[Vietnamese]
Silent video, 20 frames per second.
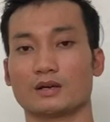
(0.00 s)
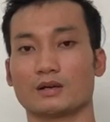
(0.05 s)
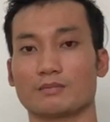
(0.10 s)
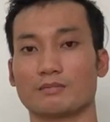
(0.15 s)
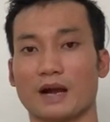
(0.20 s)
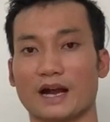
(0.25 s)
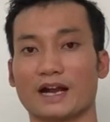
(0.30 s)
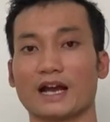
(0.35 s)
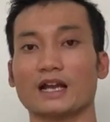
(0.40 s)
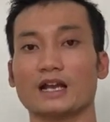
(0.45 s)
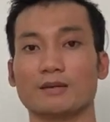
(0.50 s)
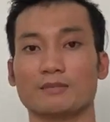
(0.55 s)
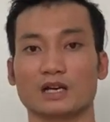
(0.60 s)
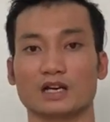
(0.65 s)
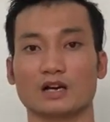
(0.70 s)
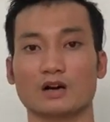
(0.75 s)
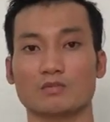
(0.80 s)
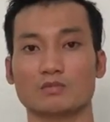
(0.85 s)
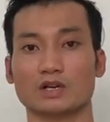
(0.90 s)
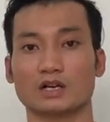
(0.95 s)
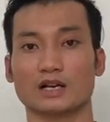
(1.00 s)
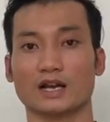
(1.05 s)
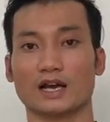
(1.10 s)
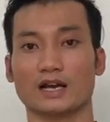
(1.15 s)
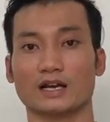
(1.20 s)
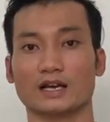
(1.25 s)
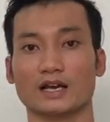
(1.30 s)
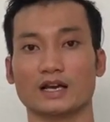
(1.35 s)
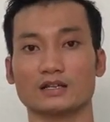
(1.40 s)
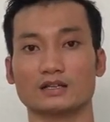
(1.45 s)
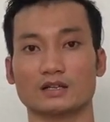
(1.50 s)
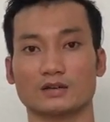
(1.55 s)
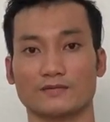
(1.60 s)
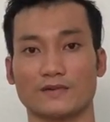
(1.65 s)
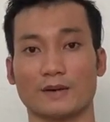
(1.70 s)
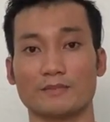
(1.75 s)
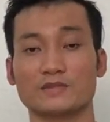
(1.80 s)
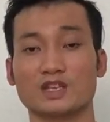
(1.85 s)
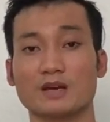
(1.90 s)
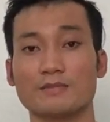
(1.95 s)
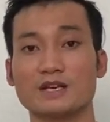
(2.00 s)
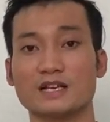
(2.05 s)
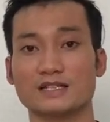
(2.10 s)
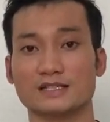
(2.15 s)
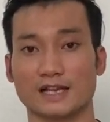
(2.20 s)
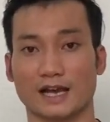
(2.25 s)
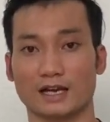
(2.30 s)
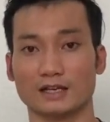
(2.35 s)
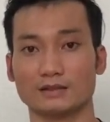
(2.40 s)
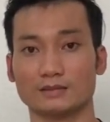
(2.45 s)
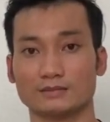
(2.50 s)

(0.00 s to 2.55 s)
bằng cách là mình không nên ăn các thực phẩm chế biến sẵn